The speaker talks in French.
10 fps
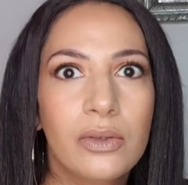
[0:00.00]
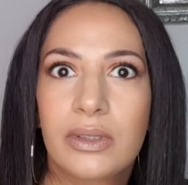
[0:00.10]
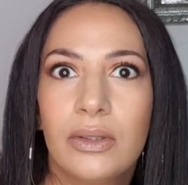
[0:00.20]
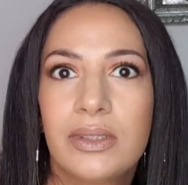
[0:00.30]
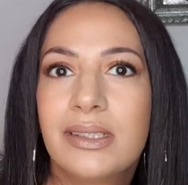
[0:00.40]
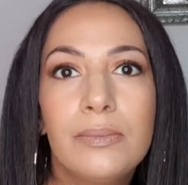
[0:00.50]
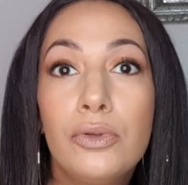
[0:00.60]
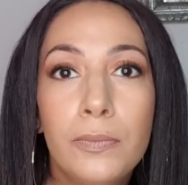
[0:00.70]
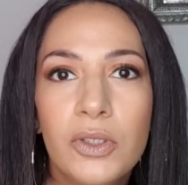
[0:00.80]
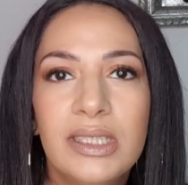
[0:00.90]
Donc c'était
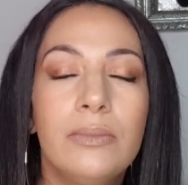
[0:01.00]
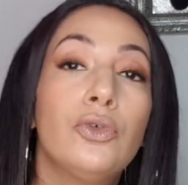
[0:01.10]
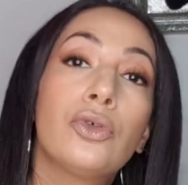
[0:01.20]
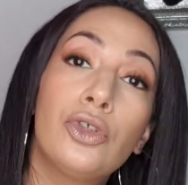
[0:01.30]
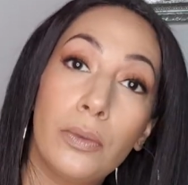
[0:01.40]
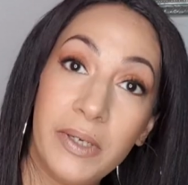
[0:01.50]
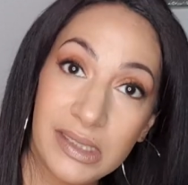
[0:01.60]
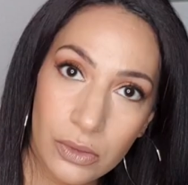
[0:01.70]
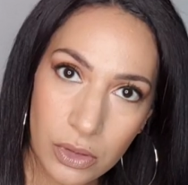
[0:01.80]
plus possible. Donc je suis repassée